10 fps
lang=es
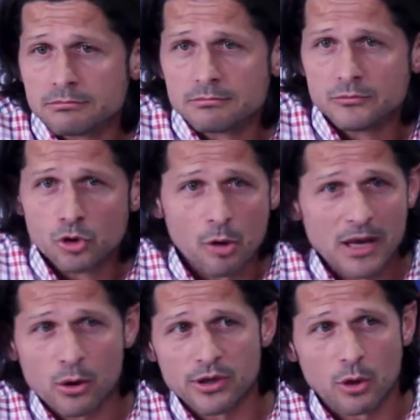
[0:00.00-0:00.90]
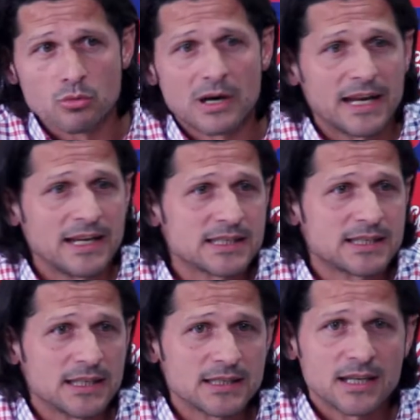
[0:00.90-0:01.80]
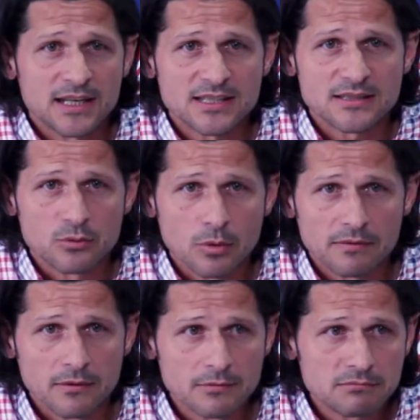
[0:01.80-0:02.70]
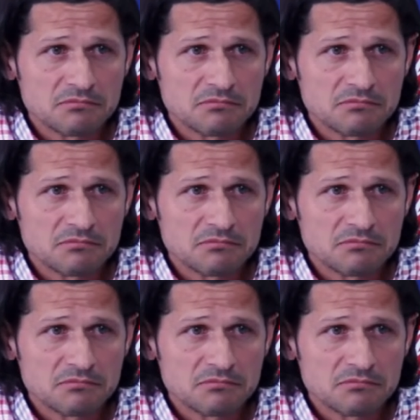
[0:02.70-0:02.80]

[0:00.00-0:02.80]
No me he encontrado nunca en, este, en esta situación,